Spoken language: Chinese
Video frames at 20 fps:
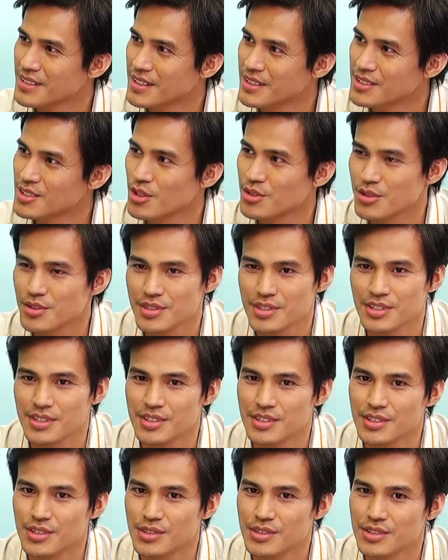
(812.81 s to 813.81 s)
很早就
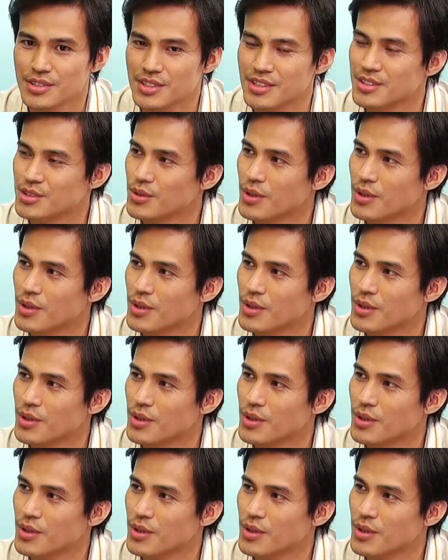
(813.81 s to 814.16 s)
起起